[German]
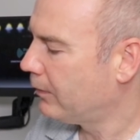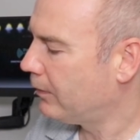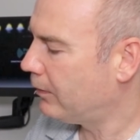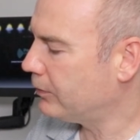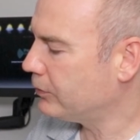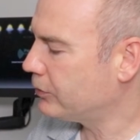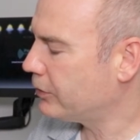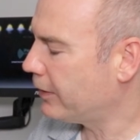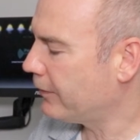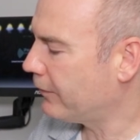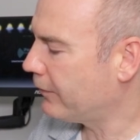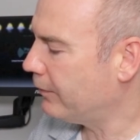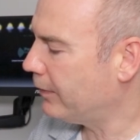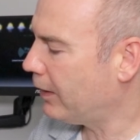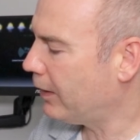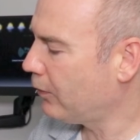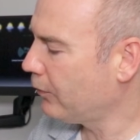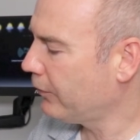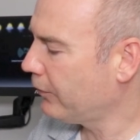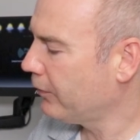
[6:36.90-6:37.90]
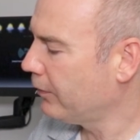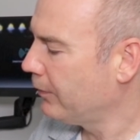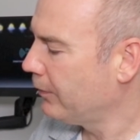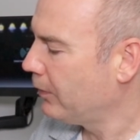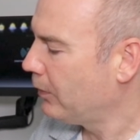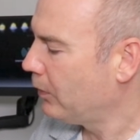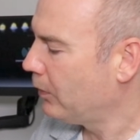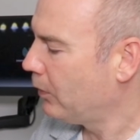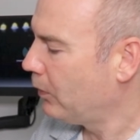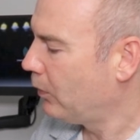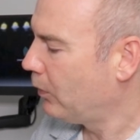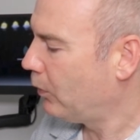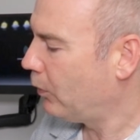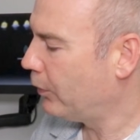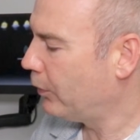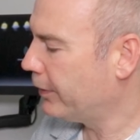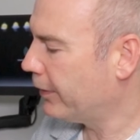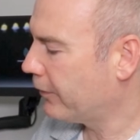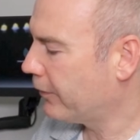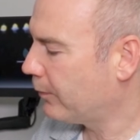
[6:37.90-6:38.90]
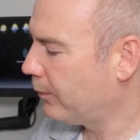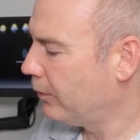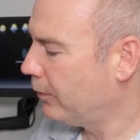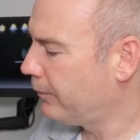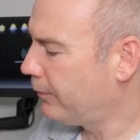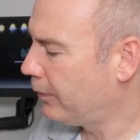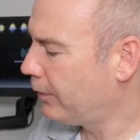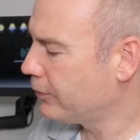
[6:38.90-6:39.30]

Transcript: und schalte sie wieder aus oder 12